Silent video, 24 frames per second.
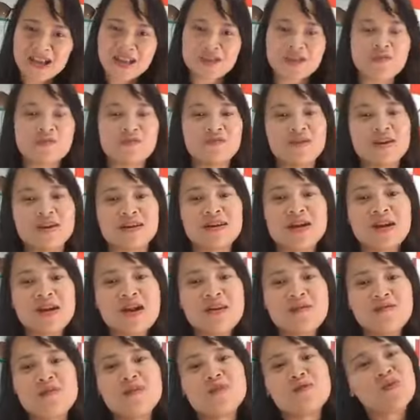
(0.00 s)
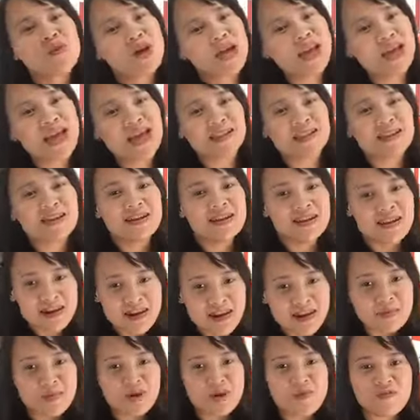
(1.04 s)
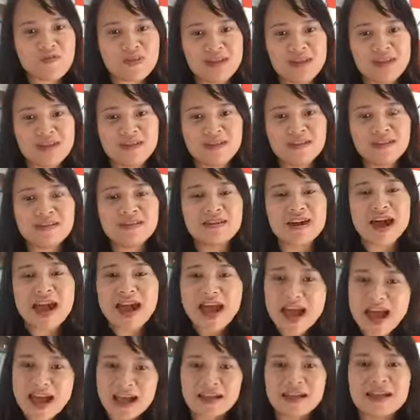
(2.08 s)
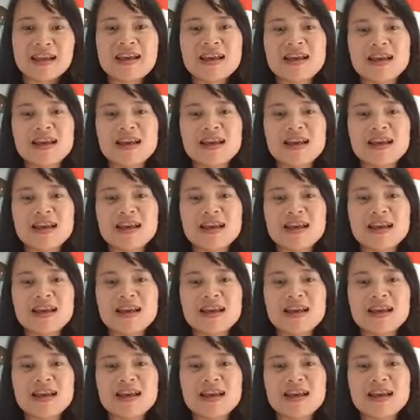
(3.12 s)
trong việc phục vụ khách hàng tận nơi mà không phải đến cửa hàng,